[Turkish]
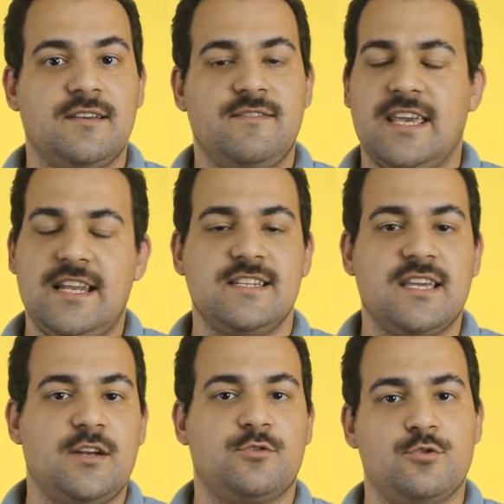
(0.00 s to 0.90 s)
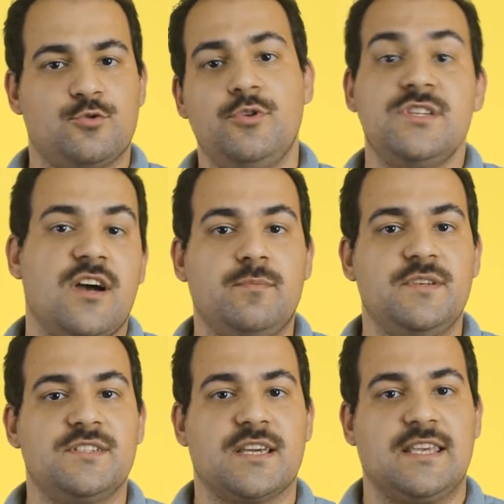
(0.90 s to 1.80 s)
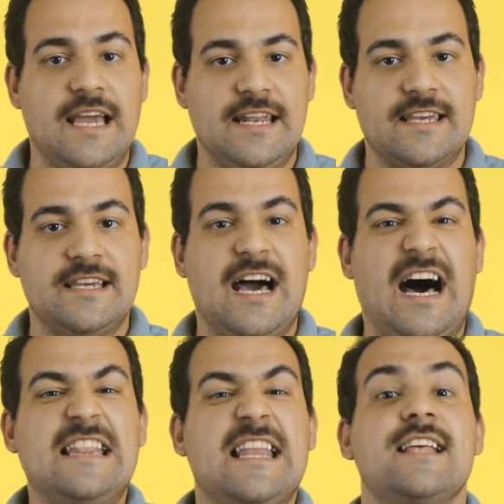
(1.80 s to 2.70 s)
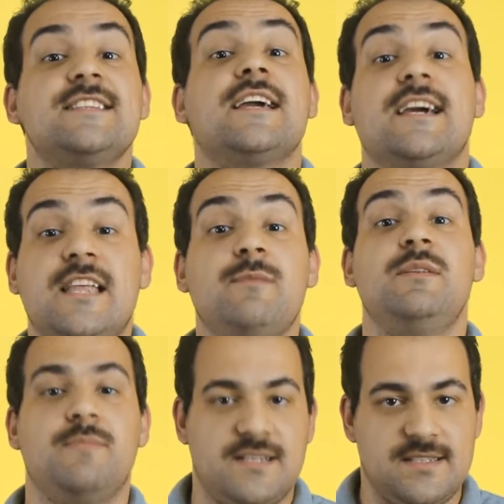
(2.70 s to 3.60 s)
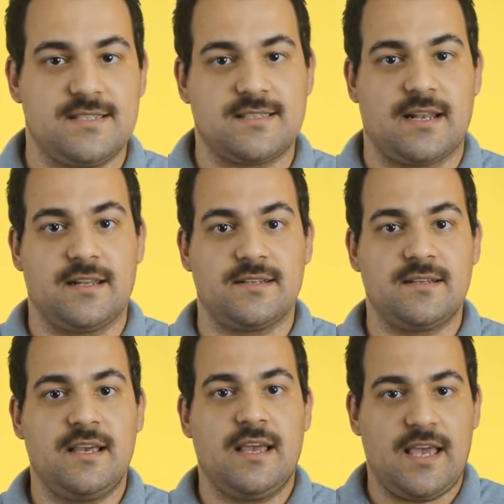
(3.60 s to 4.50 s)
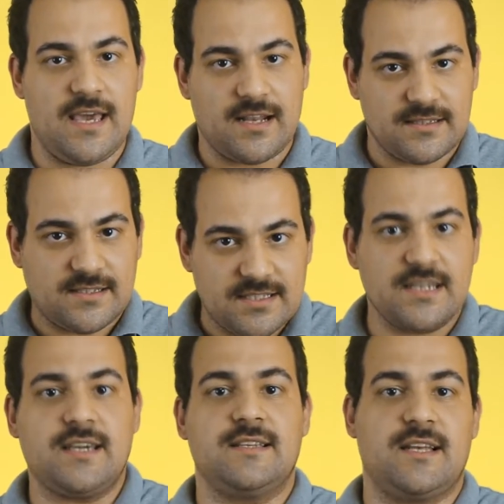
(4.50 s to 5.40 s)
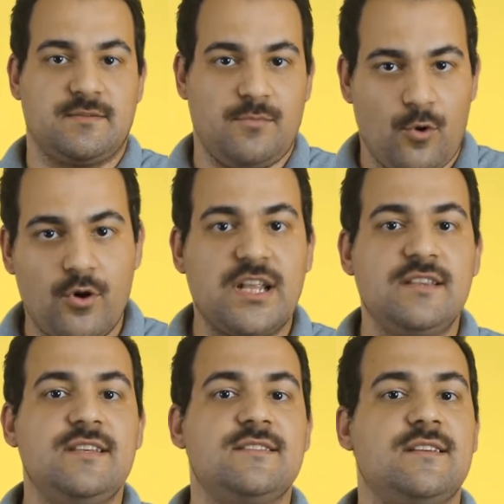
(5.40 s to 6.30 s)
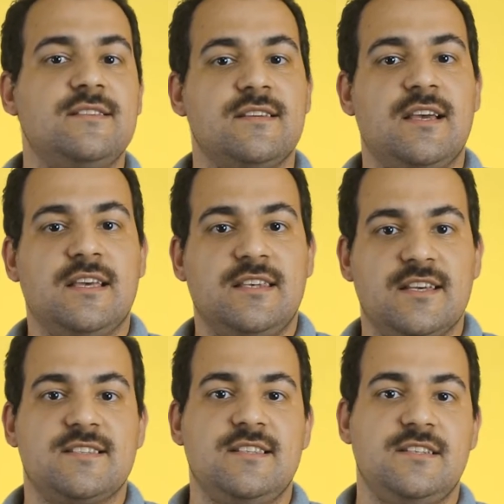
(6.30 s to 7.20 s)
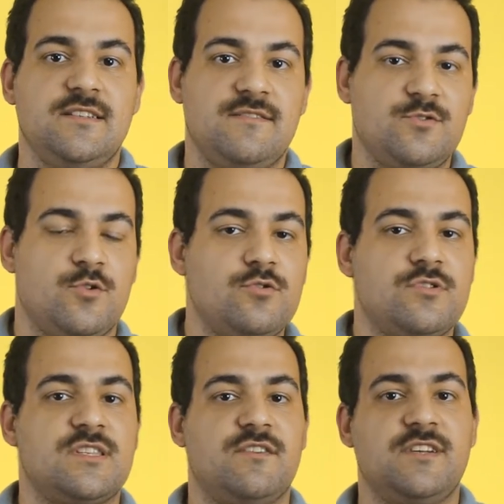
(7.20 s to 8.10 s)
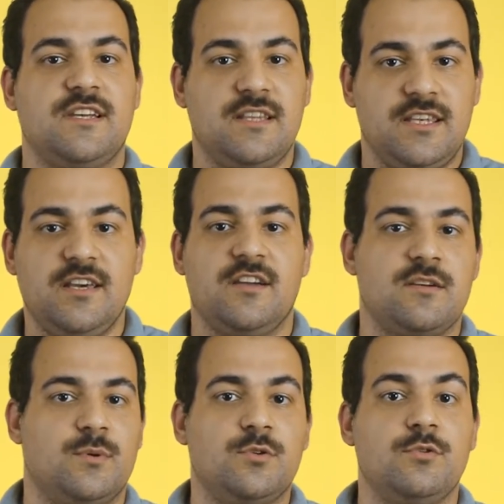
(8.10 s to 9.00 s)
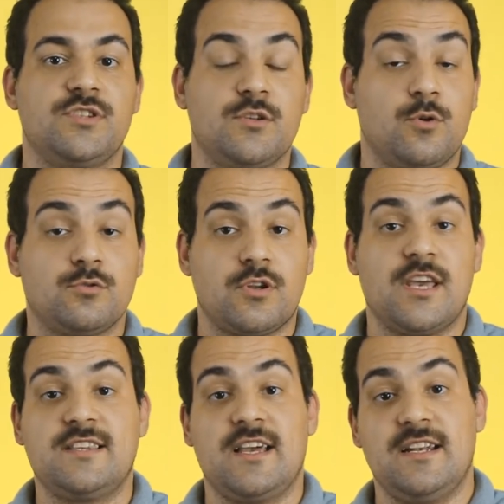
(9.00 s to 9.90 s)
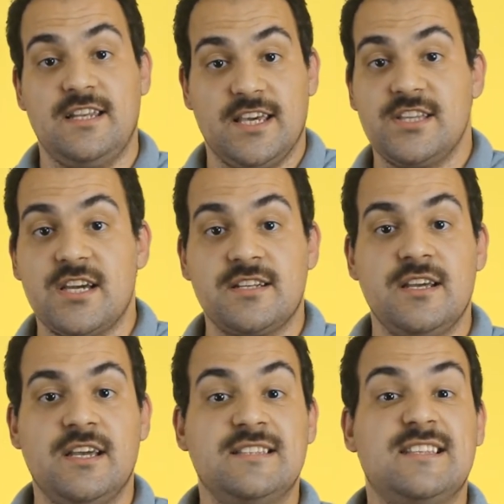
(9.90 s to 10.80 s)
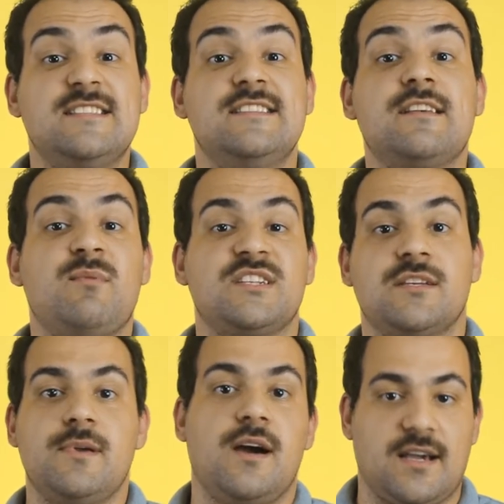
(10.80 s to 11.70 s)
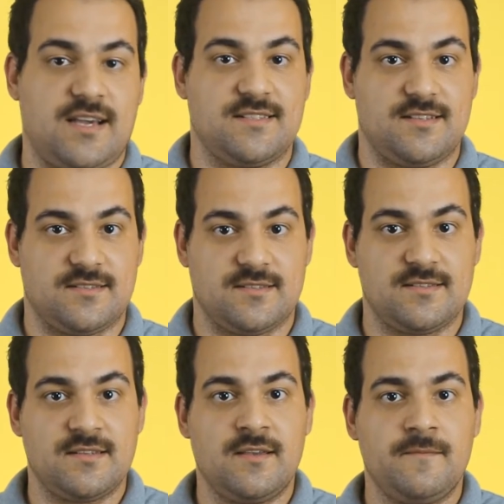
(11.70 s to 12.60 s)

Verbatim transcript: ve gelecek her türlü soruyu cevaplayacak. Yani anlatacak kadar bilmenizi isterler. Eğer anlatacak kadar öğrendiyseniz yazılı ve sözlü sınav şeklinde iki aşamadan oluşan doktora yeterliliği geçer, tezinize başlamaya hak kazanırsınız.